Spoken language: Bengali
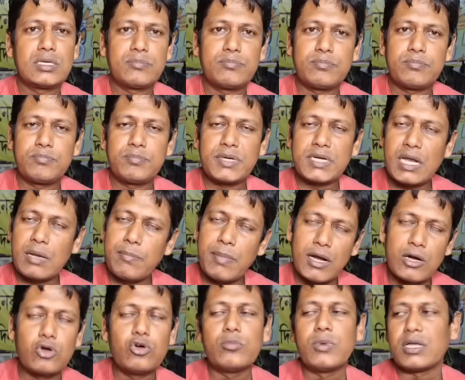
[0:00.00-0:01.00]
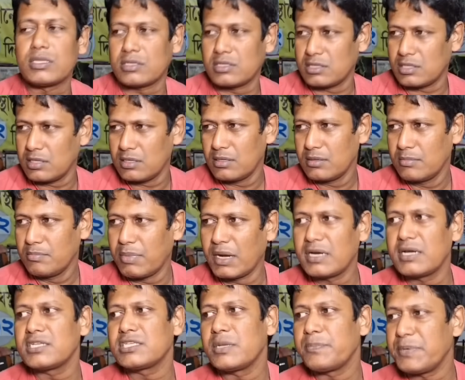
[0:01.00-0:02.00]
যে বেটা বানো মাত
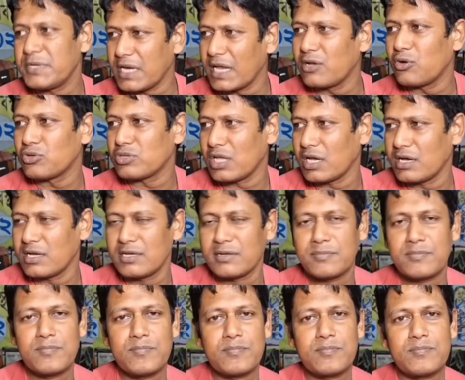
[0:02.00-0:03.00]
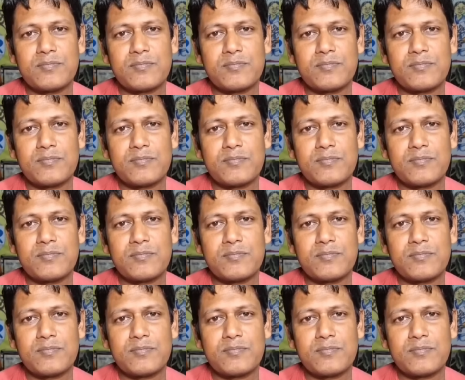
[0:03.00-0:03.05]
বান্নে সে পিটাই হতা হয়